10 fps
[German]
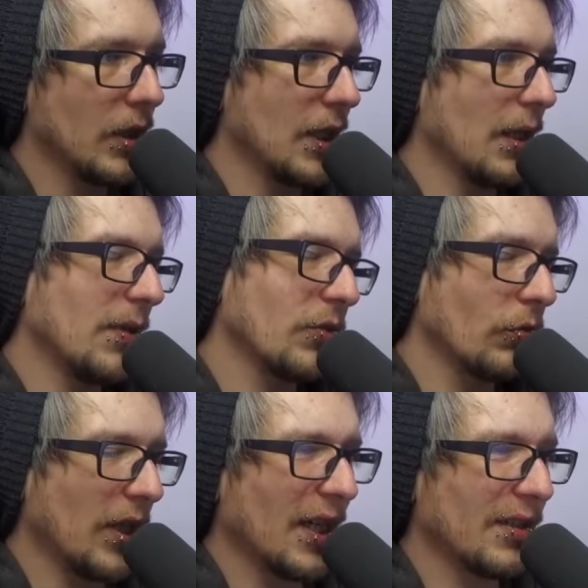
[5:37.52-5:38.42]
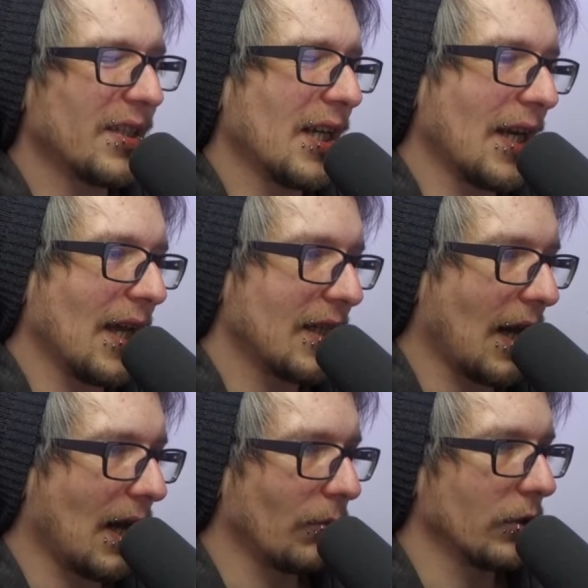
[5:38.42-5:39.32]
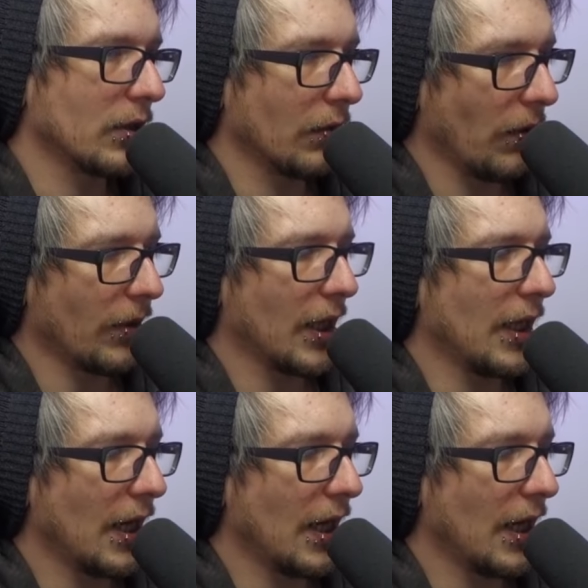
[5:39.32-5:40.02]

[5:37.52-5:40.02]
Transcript: Midgame, also eher, ist halt ein RTA-Monster. Wenn man kein